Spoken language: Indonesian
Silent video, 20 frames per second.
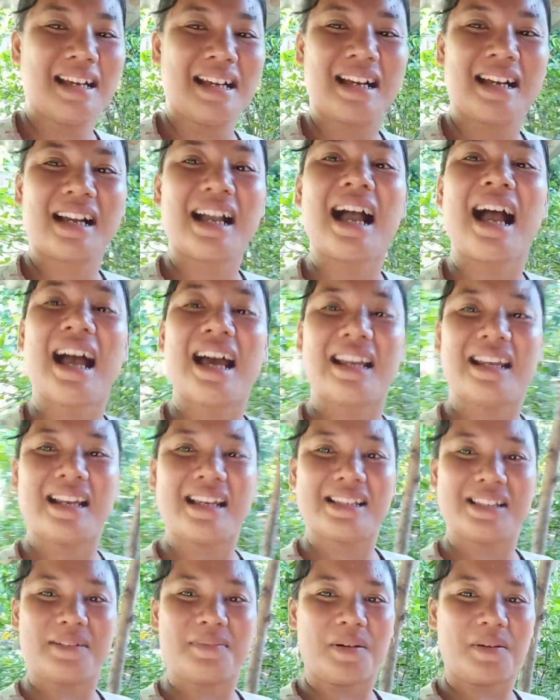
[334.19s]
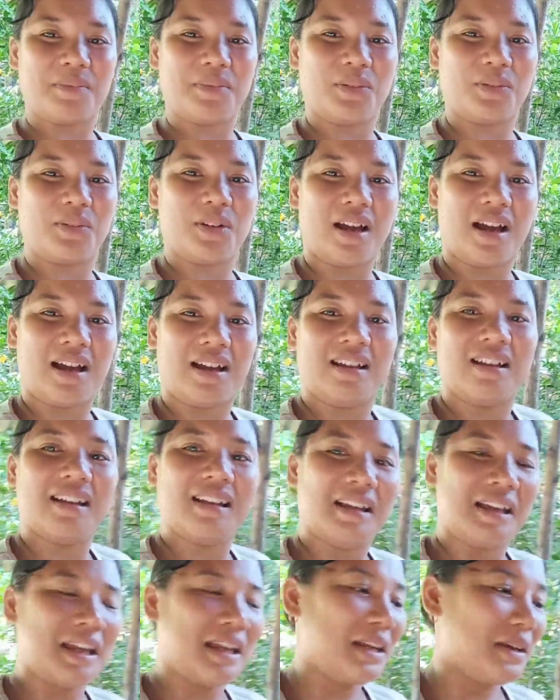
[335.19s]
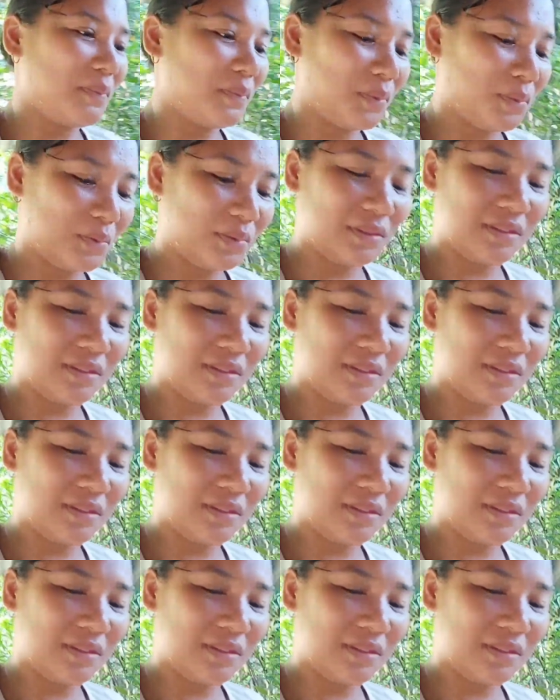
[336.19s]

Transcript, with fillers: nggak ada sobat Biuda ini pun